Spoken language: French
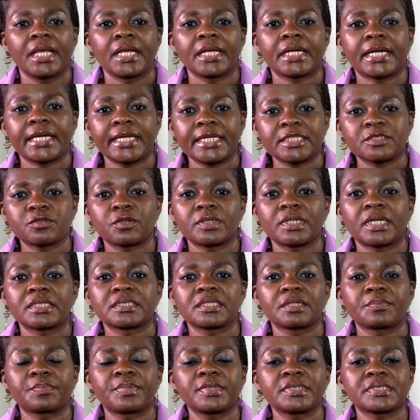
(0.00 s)
Créer son
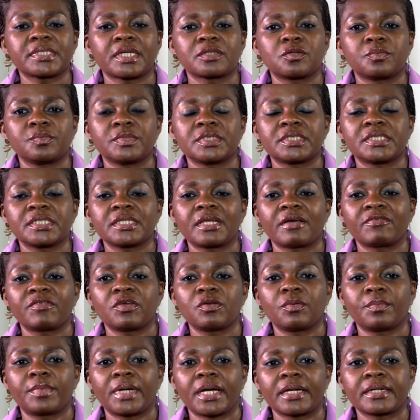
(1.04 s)
entreprise à domicile avec le
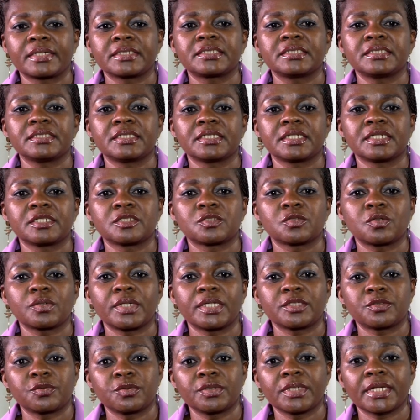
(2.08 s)
marketing de réseau
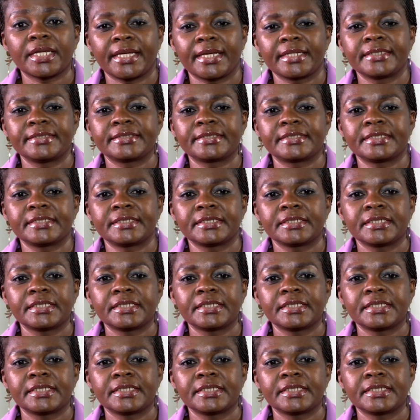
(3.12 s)
est une réalité.